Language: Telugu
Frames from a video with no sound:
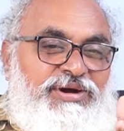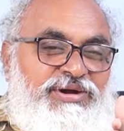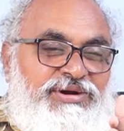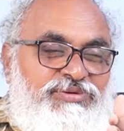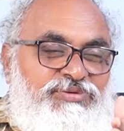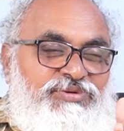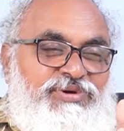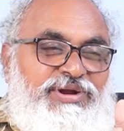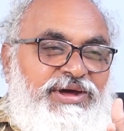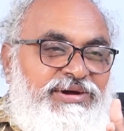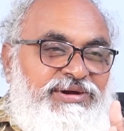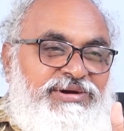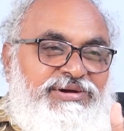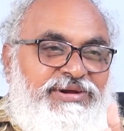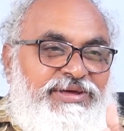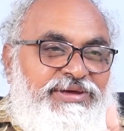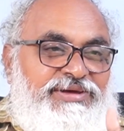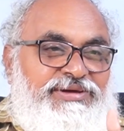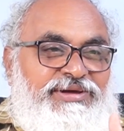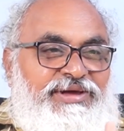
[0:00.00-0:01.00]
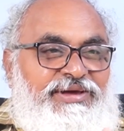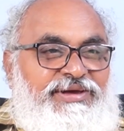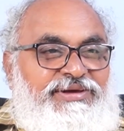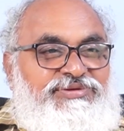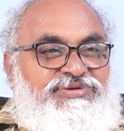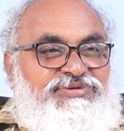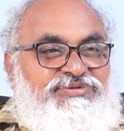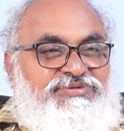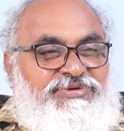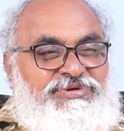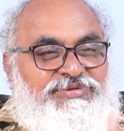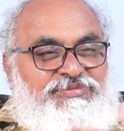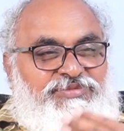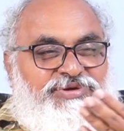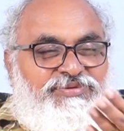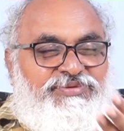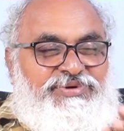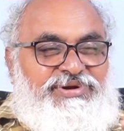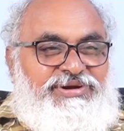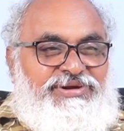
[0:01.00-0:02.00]
అక్కడ కూడా ఆగట్లా ఇంకా
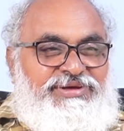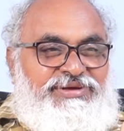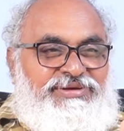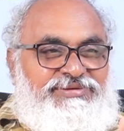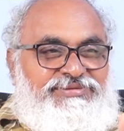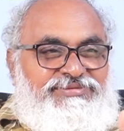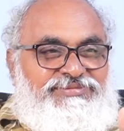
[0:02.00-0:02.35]
ఎక్స్ట్రీమ్కి వెళ్ళి